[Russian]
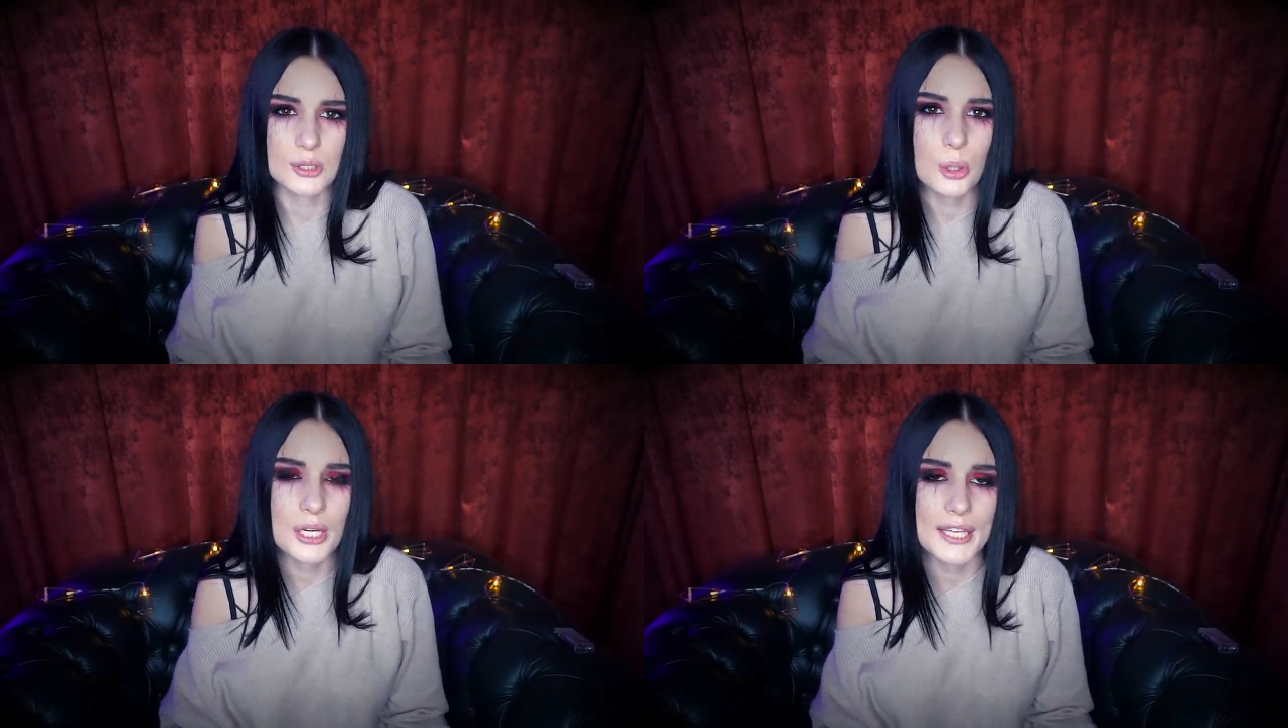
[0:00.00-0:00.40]

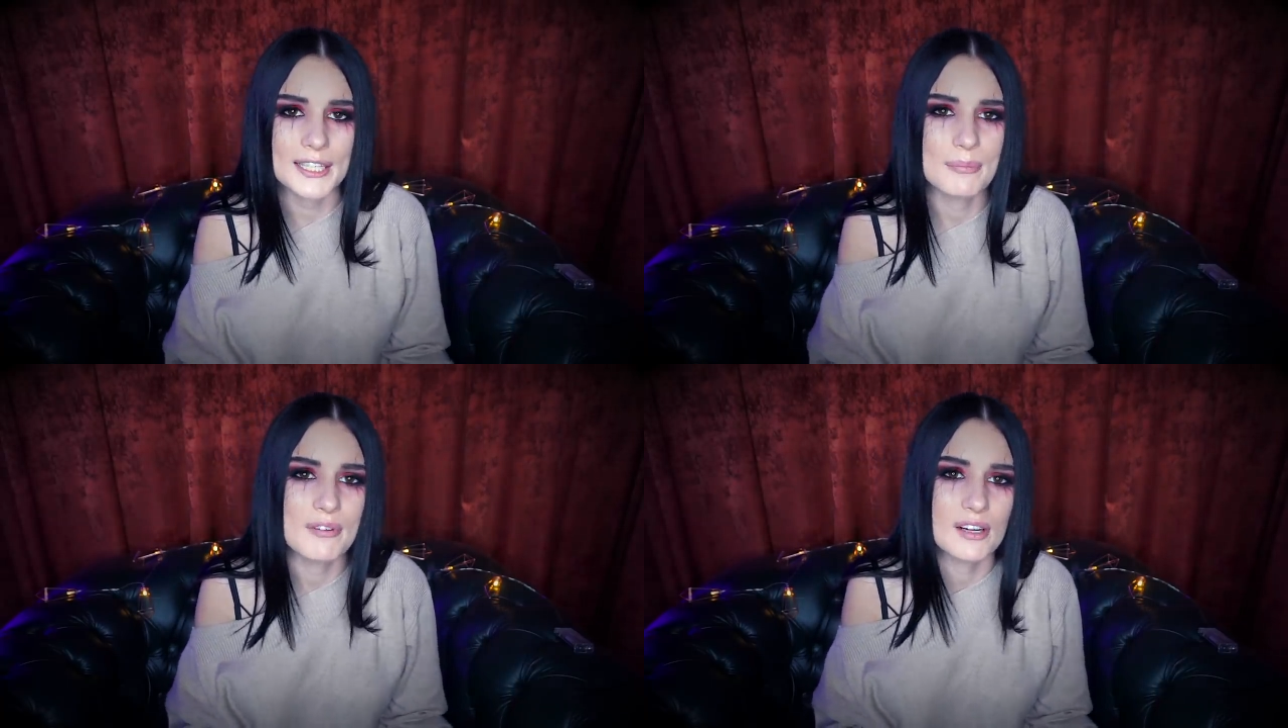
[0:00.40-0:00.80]
То ли
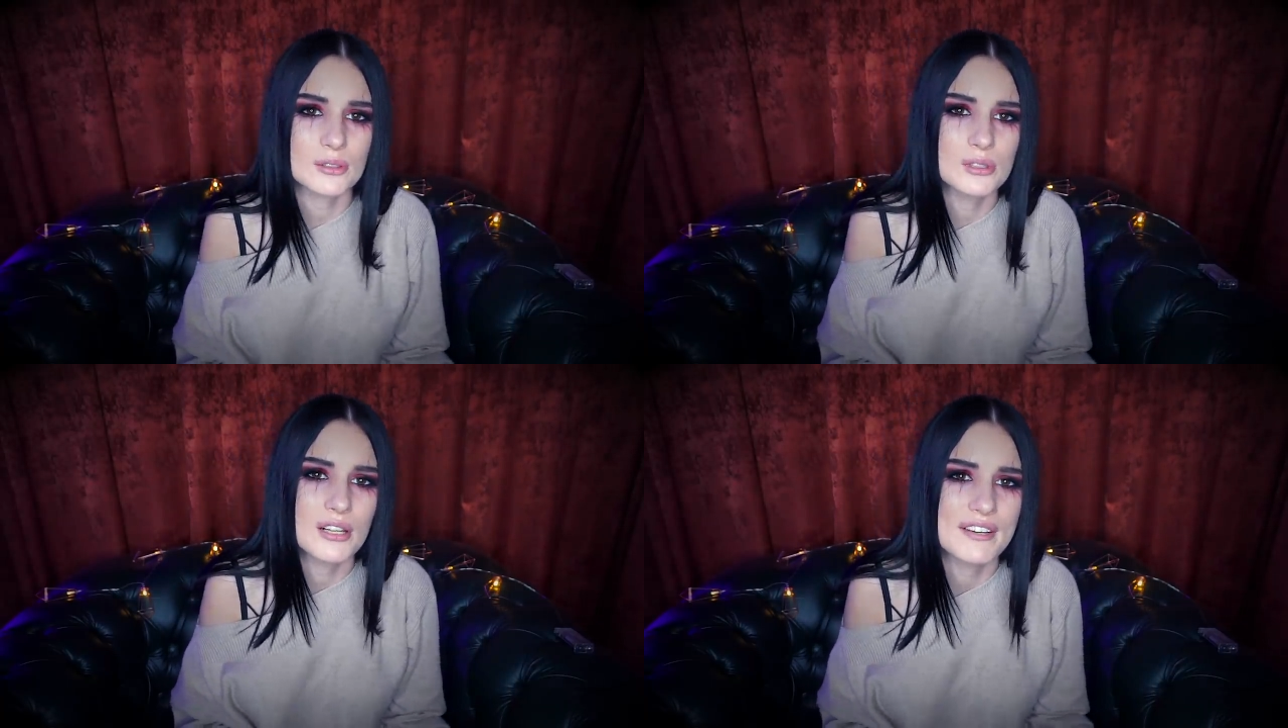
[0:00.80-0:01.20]
она
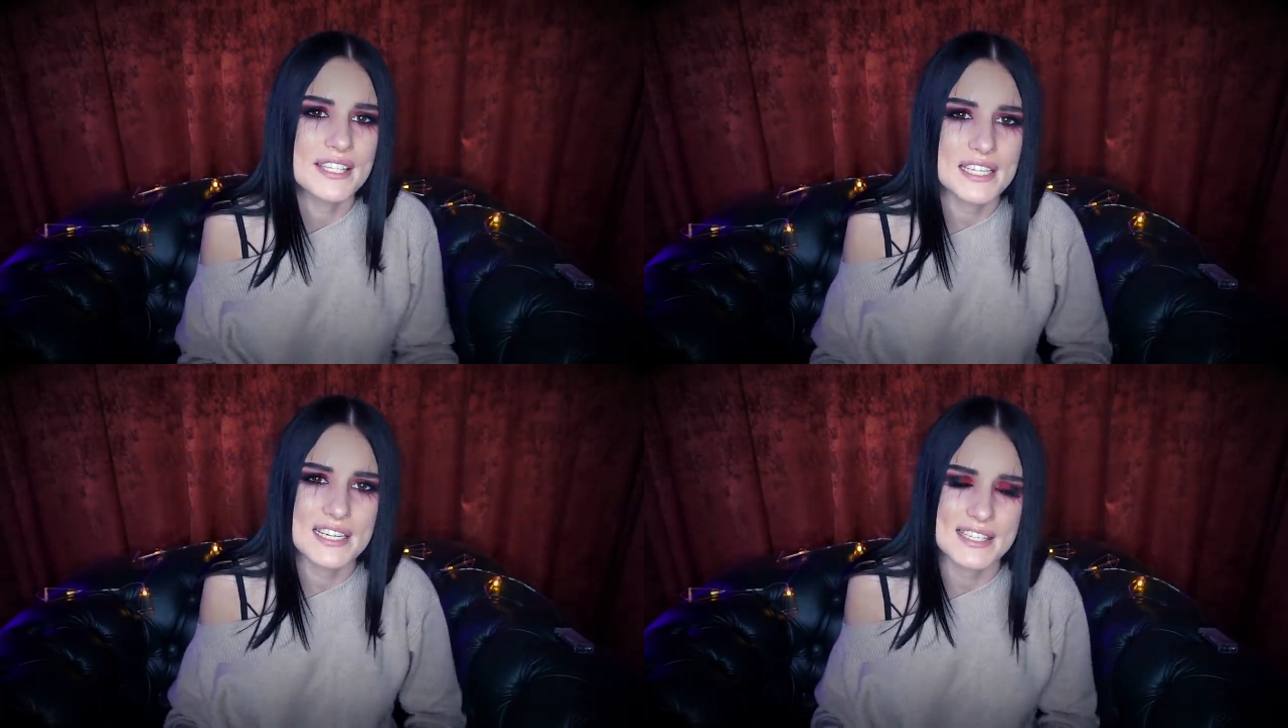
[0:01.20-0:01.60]
повернула в
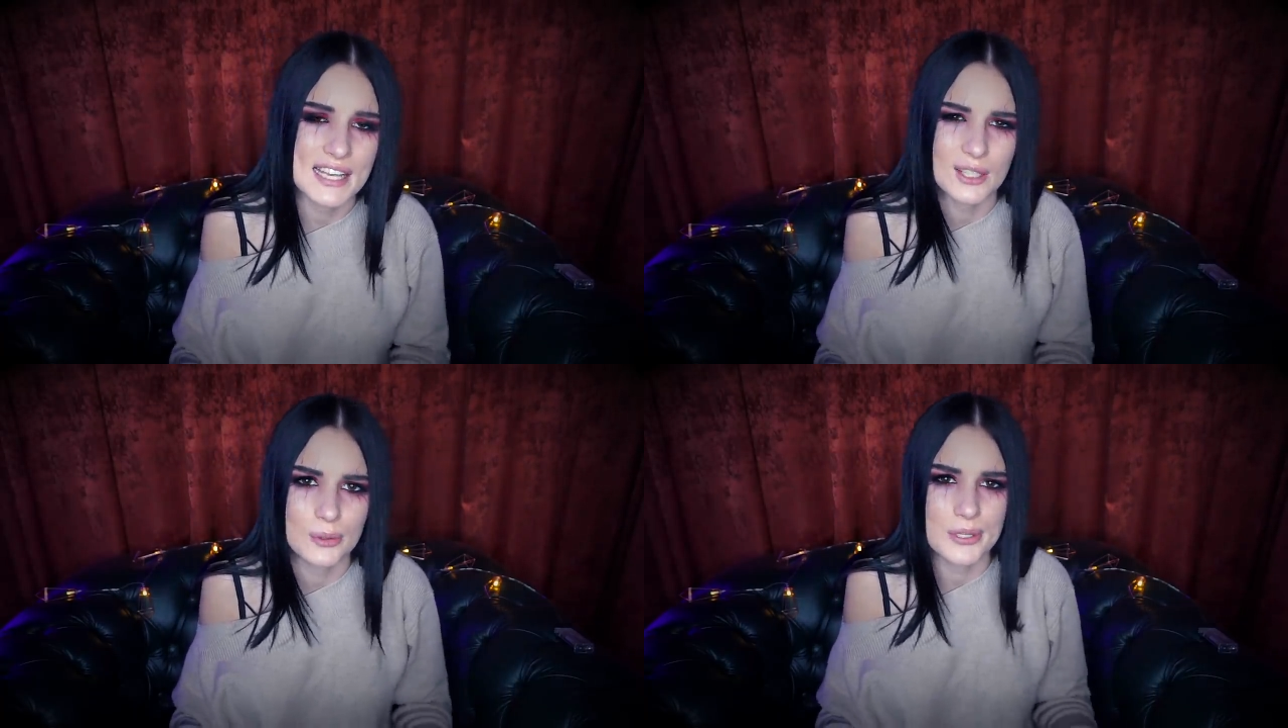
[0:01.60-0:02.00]
эти
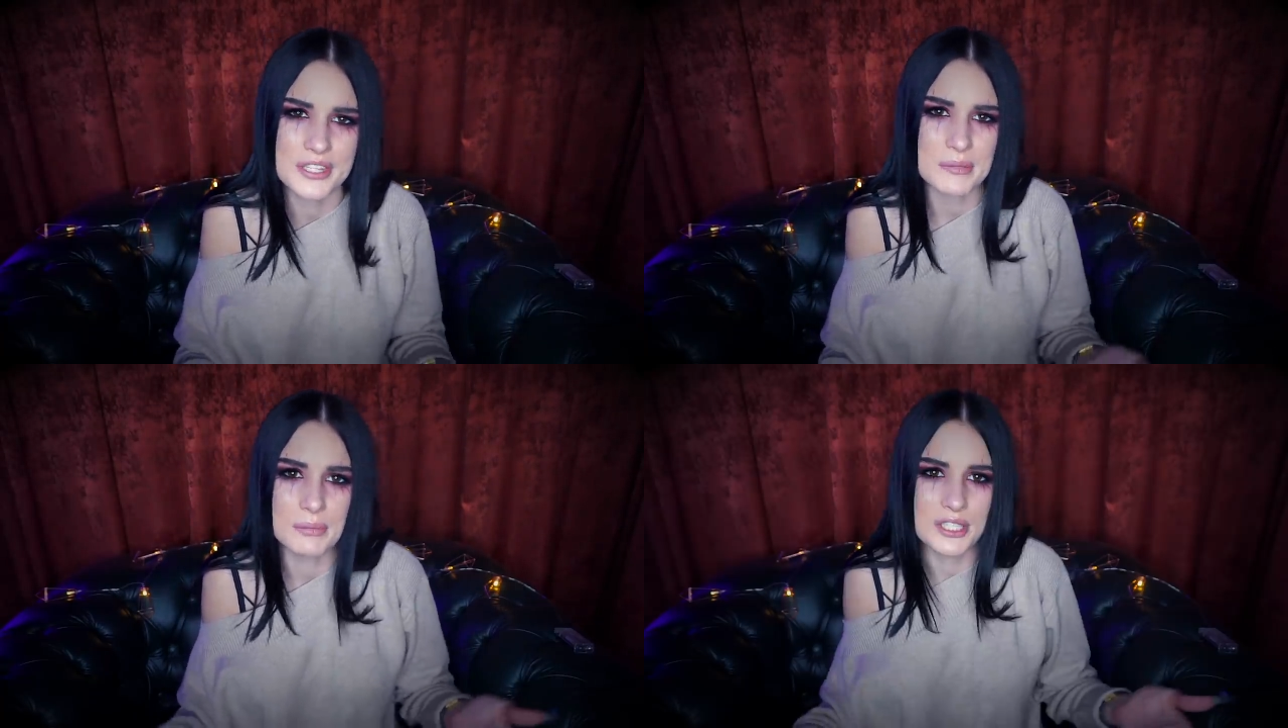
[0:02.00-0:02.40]
леса, на
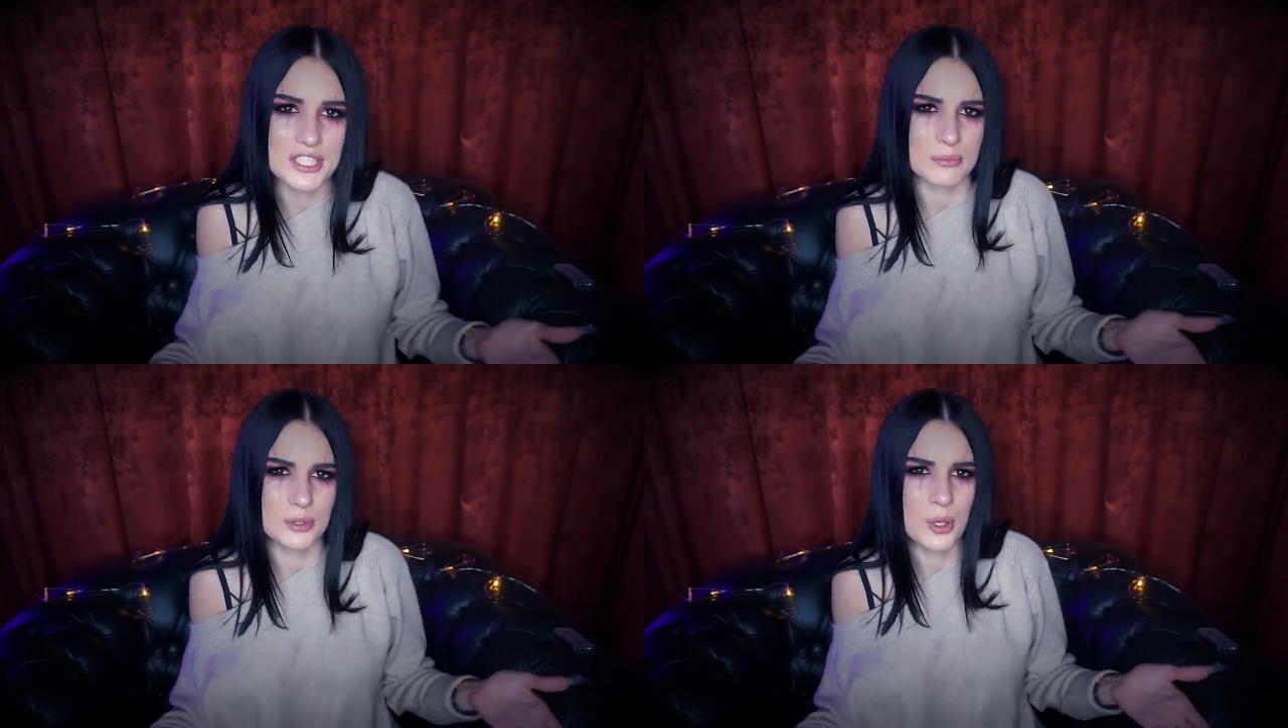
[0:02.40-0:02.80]
улице было
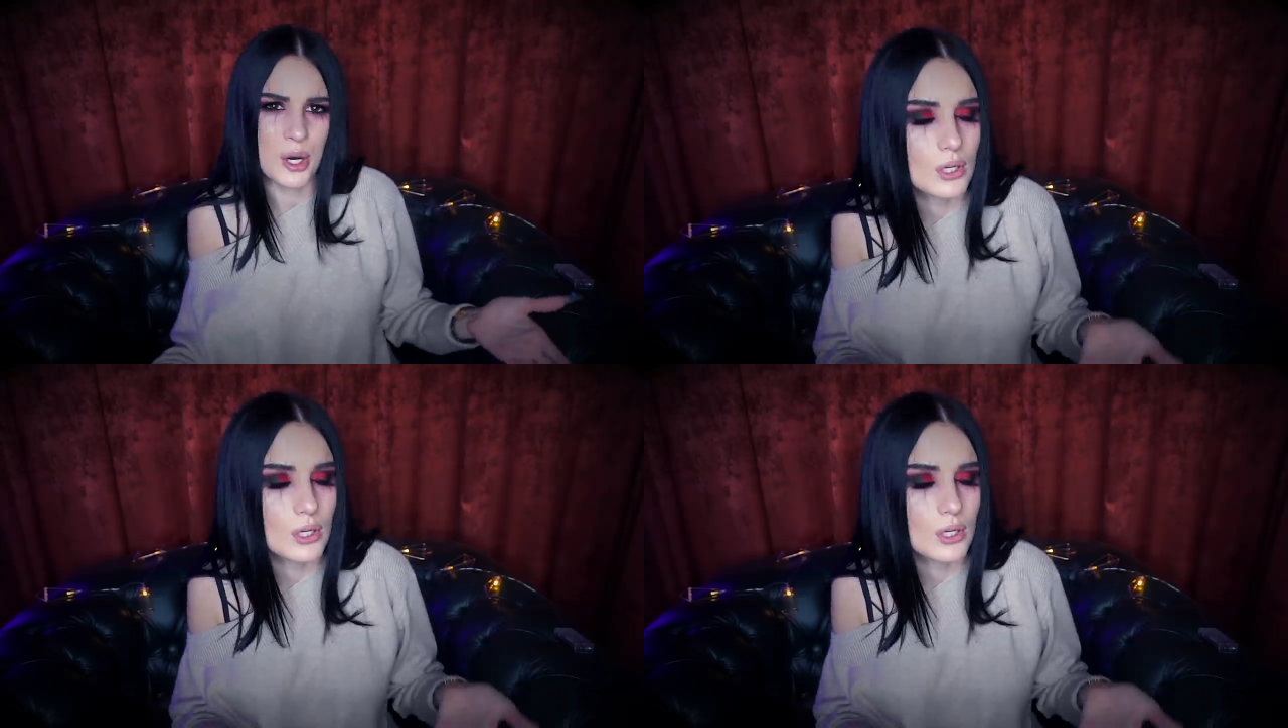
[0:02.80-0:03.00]
темно,